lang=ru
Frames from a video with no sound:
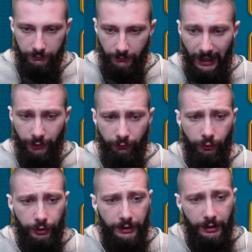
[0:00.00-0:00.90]
А, ну
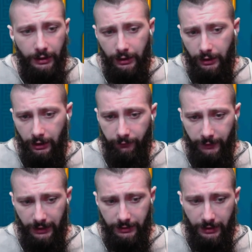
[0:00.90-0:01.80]
вот, э,
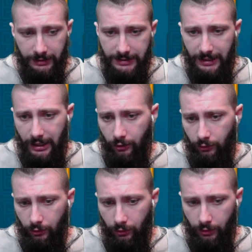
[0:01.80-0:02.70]
Фридрих,
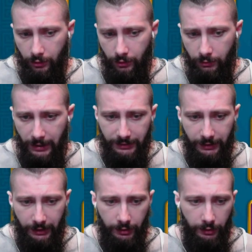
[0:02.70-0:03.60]
Цао,
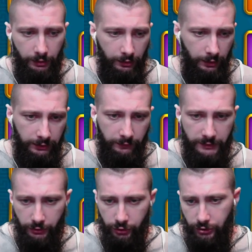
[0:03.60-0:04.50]
Мартел — это
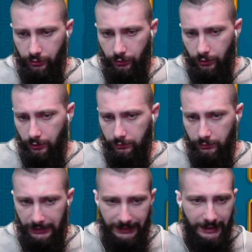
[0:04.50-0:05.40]
все, что
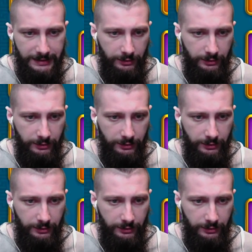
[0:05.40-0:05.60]
есть.